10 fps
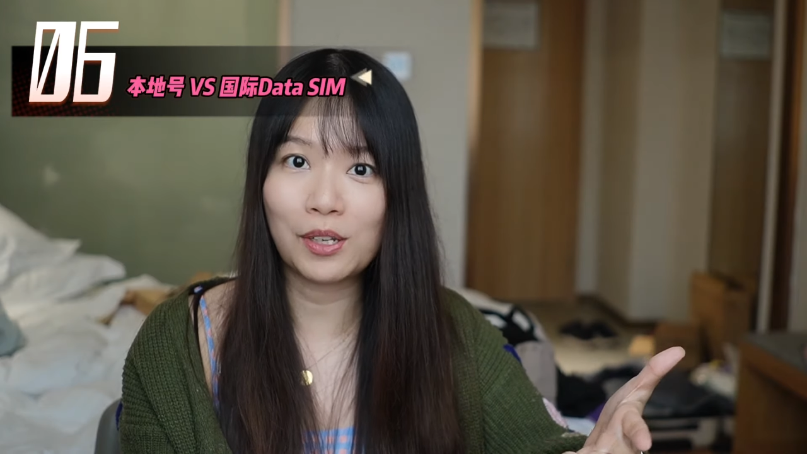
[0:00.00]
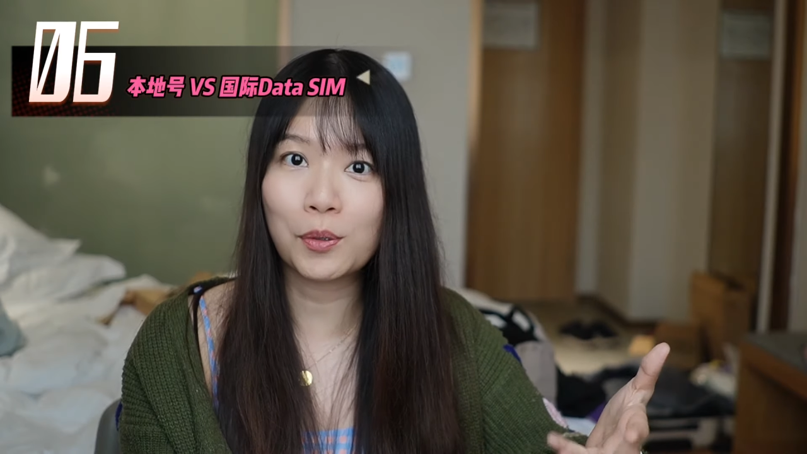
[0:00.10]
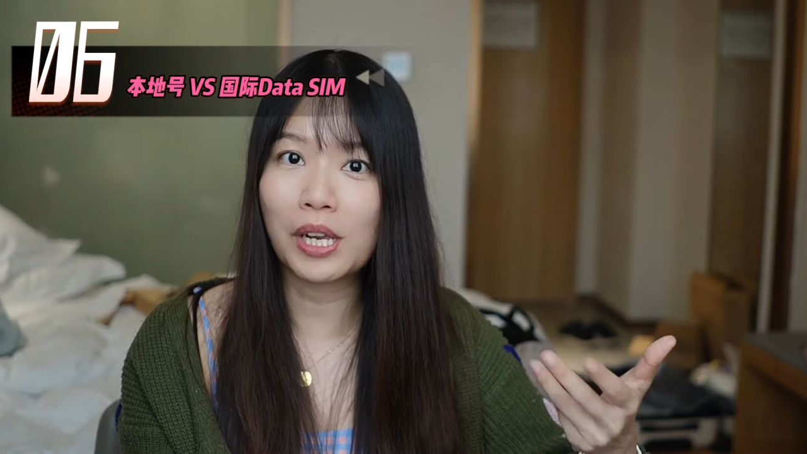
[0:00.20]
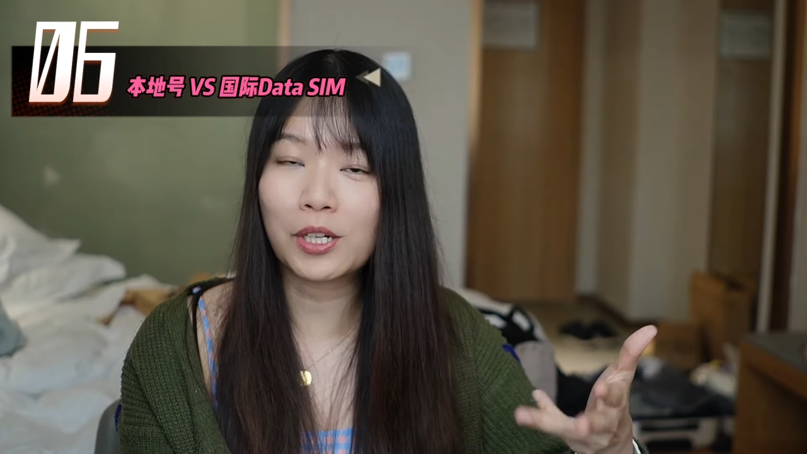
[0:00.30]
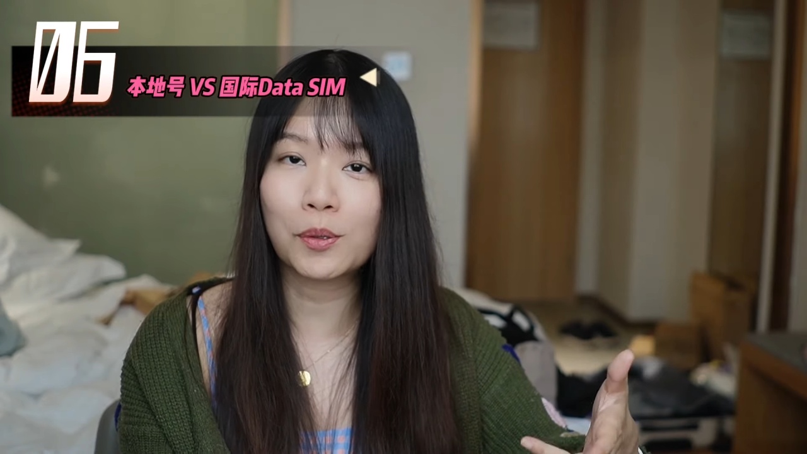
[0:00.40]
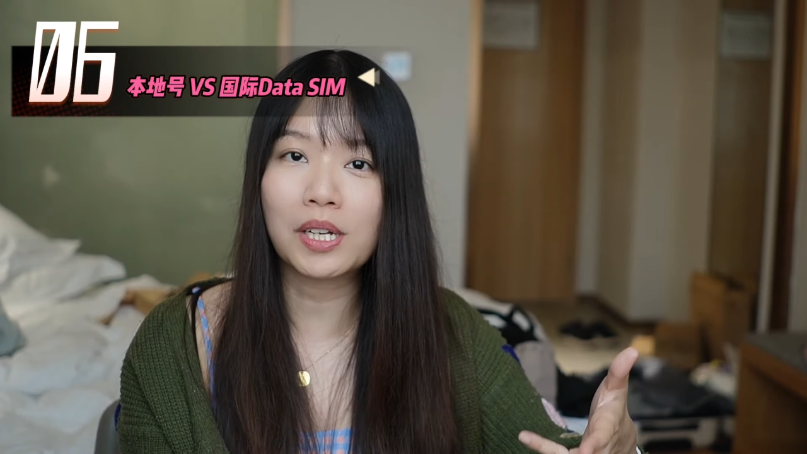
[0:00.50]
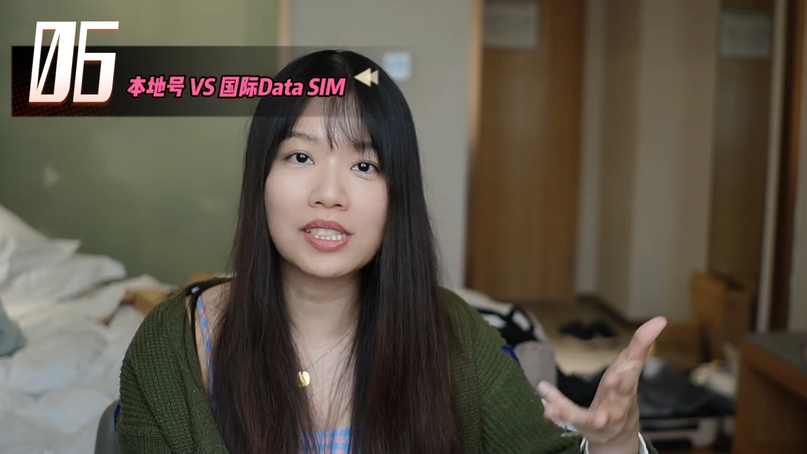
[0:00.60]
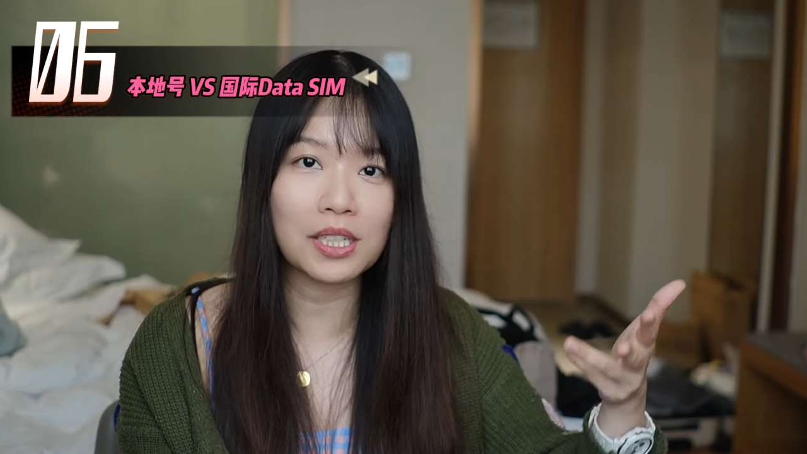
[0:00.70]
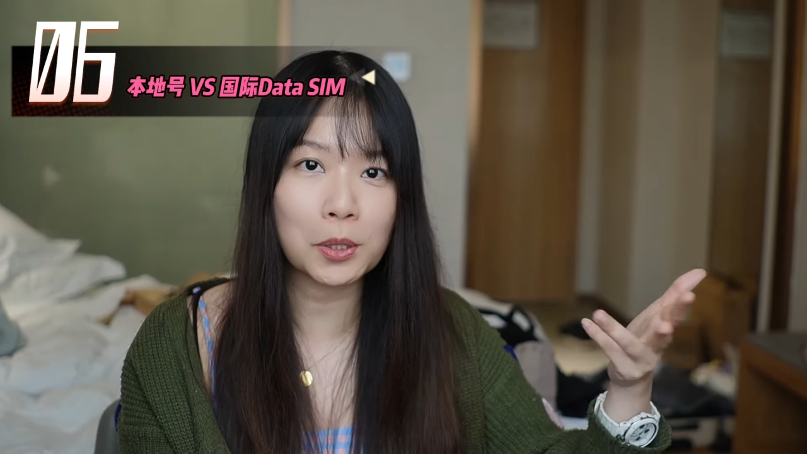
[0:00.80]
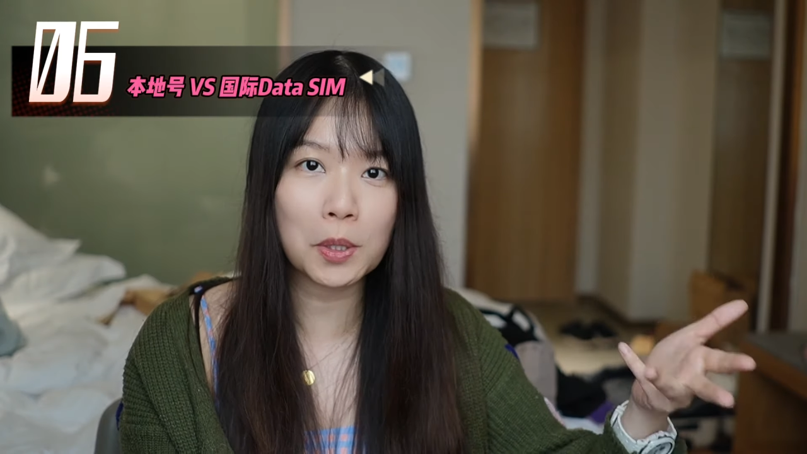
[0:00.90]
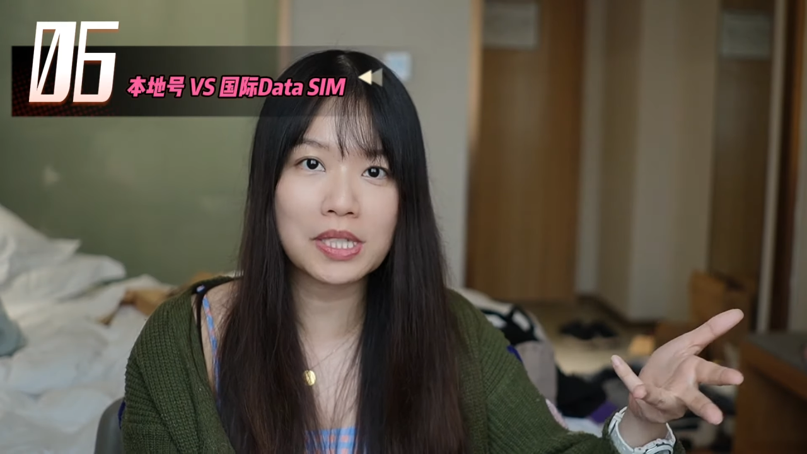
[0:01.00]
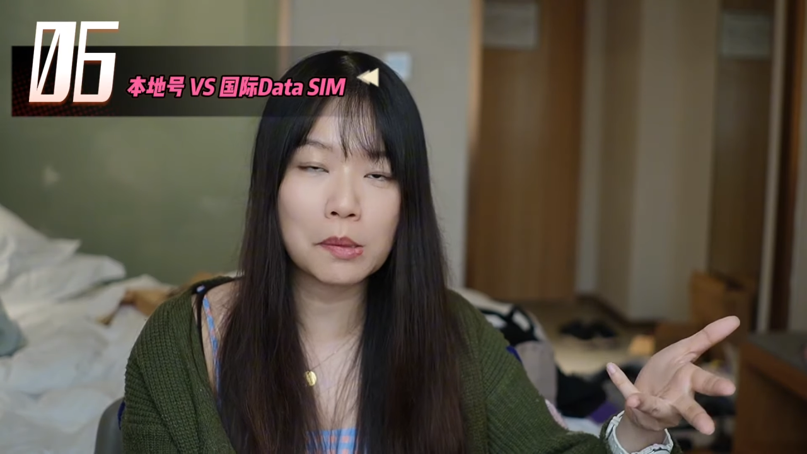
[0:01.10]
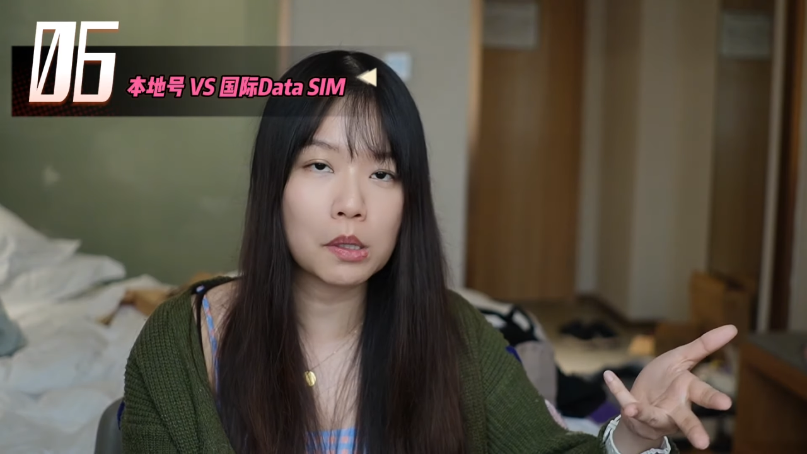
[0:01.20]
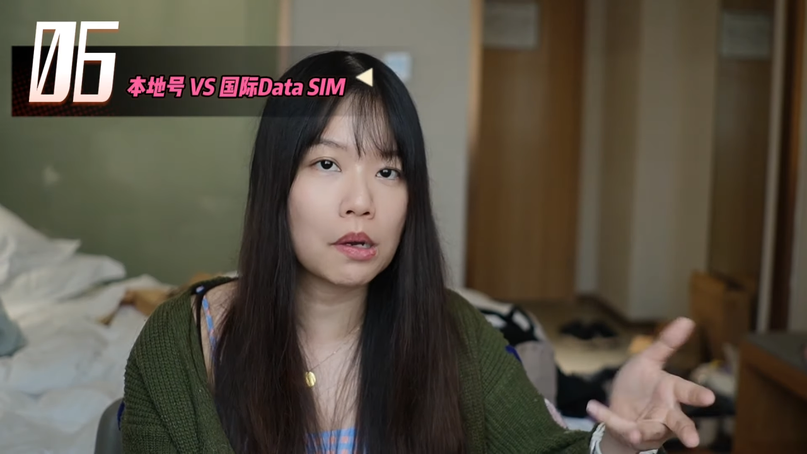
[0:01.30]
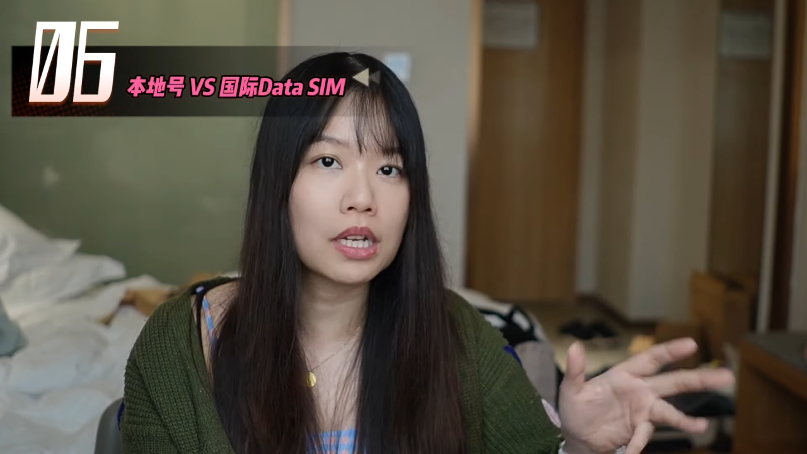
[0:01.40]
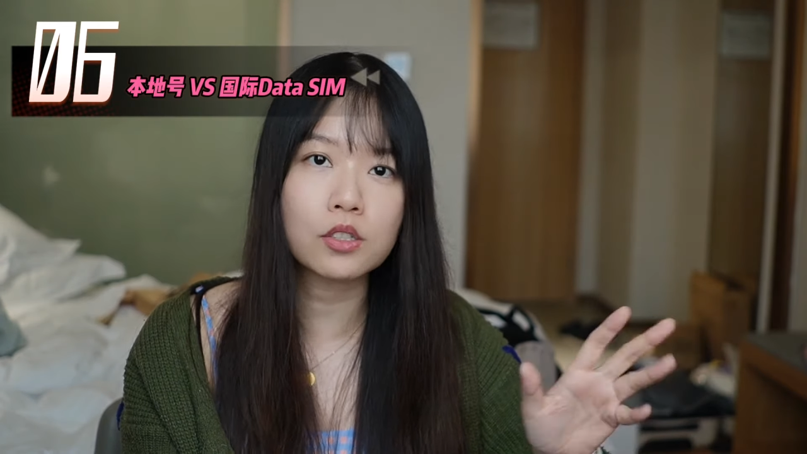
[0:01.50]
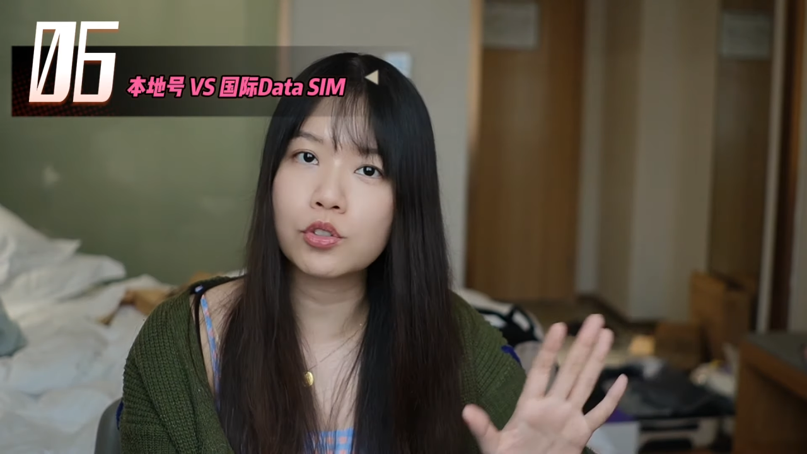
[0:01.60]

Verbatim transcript: 如果来公干想用 WhatsApp 的话，